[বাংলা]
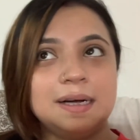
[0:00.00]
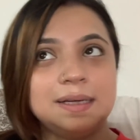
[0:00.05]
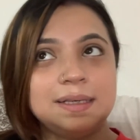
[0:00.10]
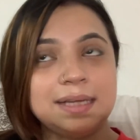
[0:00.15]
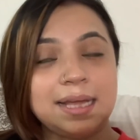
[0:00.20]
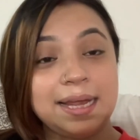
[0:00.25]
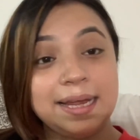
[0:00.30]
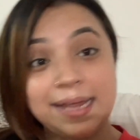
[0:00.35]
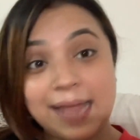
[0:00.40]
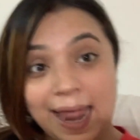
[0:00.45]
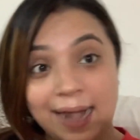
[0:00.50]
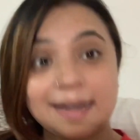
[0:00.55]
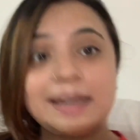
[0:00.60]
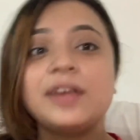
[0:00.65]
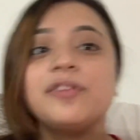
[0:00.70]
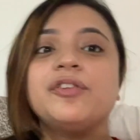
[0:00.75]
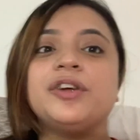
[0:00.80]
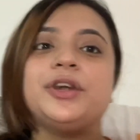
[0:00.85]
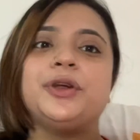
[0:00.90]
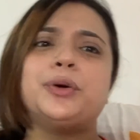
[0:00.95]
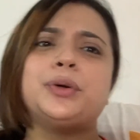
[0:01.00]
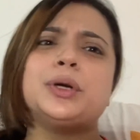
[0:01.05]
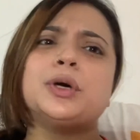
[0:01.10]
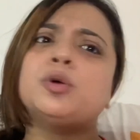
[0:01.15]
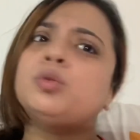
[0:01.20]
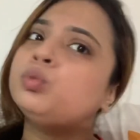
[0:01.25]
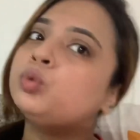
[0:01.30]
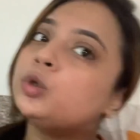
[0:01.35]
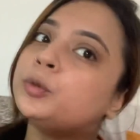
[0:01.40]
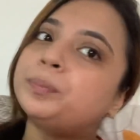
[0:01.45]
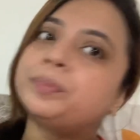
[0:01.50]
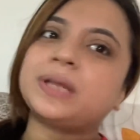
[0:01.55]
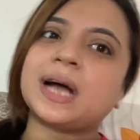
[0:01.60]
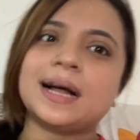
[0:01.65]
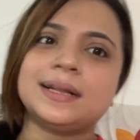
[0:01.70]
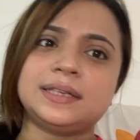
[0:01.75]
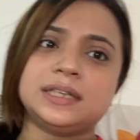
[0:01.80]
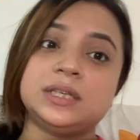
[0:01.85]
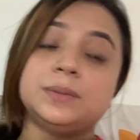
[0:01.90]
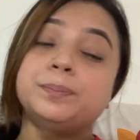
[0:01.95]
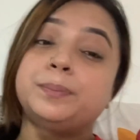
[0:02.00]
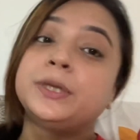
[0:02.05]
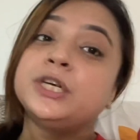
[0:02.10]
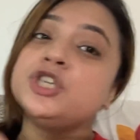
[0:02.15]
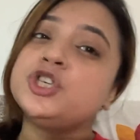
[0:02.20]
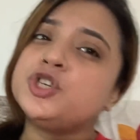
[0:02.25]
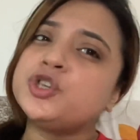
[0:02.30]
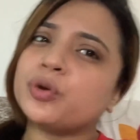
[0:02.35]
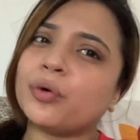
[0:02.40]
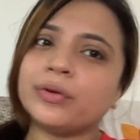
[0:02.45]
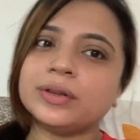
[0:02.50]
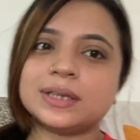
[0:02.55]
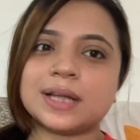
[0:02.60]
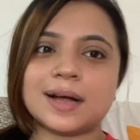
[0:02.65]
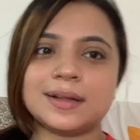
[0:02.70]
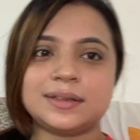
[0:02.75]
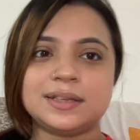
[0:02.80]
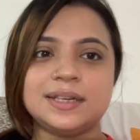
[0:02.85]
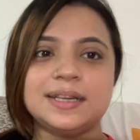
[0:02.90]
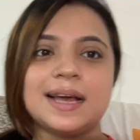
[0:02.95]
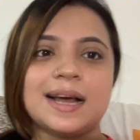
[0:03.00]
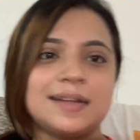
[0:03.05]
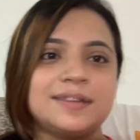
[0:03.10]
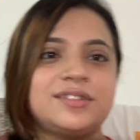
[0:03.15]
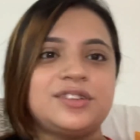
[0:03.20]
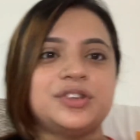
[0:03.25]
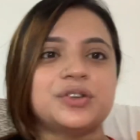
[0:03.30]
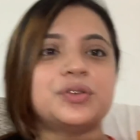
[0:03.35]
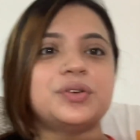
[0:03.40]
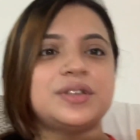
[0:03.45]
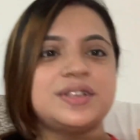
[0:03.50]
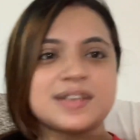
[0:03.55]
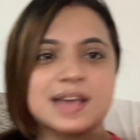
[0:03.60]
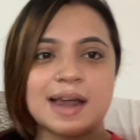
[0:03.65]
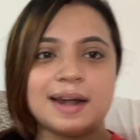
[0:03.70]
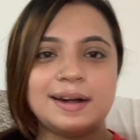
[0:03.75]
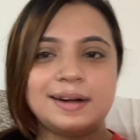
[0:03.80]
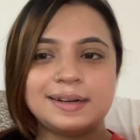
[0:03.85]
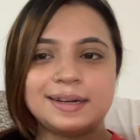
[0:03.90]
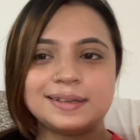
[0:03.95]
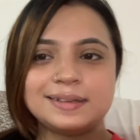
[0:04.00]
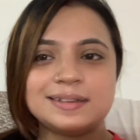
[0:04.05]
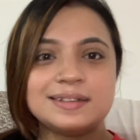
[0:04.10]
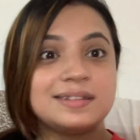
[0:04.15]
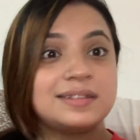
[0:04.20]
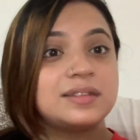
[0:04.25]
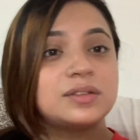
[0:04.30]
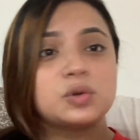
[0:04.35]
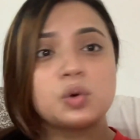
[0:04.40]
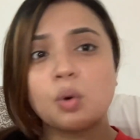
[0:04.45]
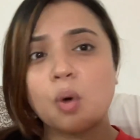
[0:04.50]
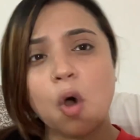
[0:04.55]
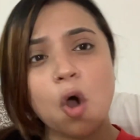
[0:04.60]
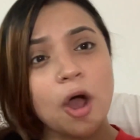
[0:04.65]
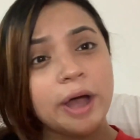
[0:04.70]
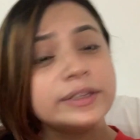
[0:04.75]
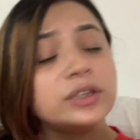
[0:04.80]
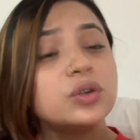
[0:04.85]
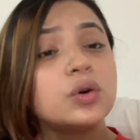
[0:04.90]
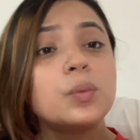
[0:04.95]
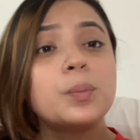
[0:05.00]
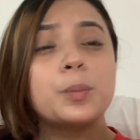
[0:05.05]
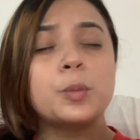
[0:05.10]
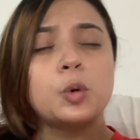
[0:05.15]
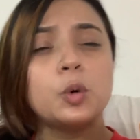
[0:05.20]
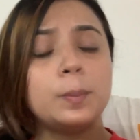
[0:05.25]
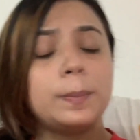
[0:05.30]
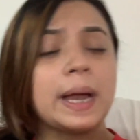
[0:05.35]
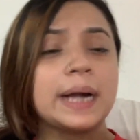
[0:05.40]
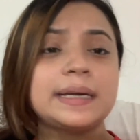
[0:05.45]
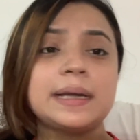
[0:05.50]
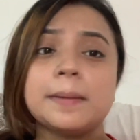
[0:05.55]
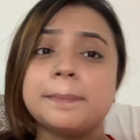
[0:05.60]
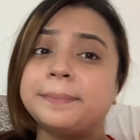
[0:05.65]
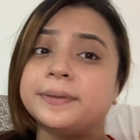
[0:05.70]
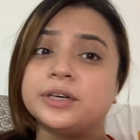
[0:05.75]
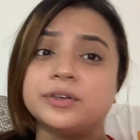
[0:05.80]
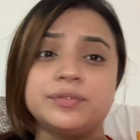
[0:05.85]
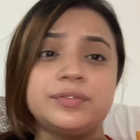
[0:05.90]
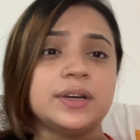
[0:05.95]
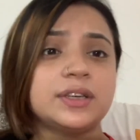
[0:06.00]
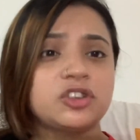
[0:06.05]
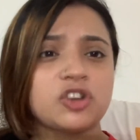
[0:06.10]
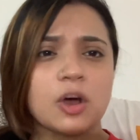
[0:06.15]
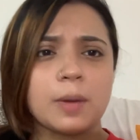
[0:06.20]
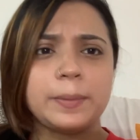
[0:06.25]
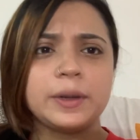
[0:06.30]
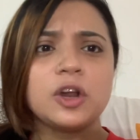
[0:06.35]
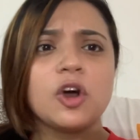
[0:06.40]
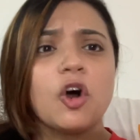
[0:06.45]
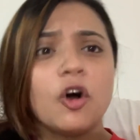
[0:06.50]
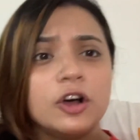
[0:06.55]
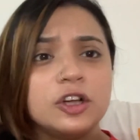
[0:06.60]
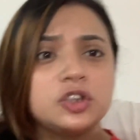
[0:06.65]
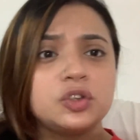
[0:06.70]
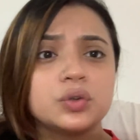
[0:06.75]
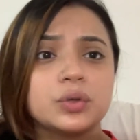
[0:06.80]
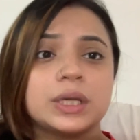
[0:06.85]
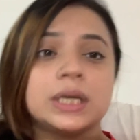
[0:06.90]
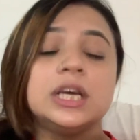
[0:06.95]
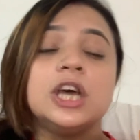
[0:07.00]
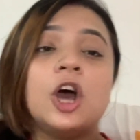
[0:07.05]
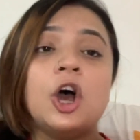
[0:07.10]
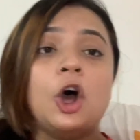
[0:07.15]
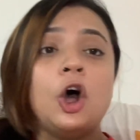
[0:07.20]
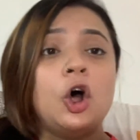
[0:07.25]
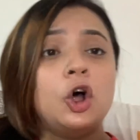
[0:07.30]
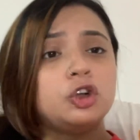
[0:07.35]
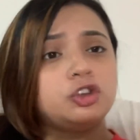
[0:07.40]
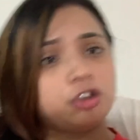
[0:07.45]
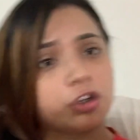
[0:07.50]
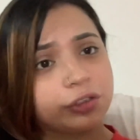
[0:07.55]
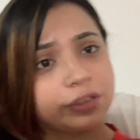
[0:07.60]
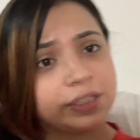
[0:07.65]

এই অ্যাক্টিং ভিডিওটা খুব তাড়াতাড়ি ভীষণ তাড়াতাড়ি আসছে ওই চ্যানেলটাতে হয়তো খুব একটা পারফেক্ট হবে না হয়তো কি সত্যি